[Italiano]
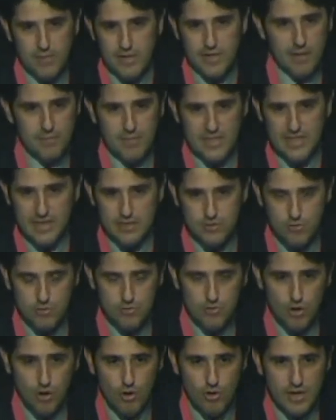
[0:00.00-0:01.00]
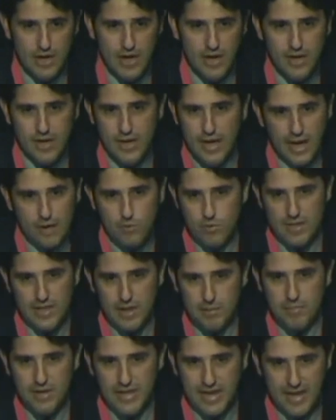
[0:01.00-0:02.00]
perché metà sono donne, e
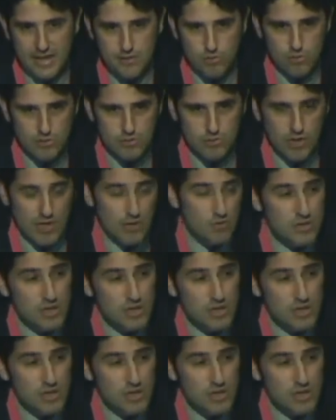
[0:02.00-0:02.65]
quindi applicando questo dato.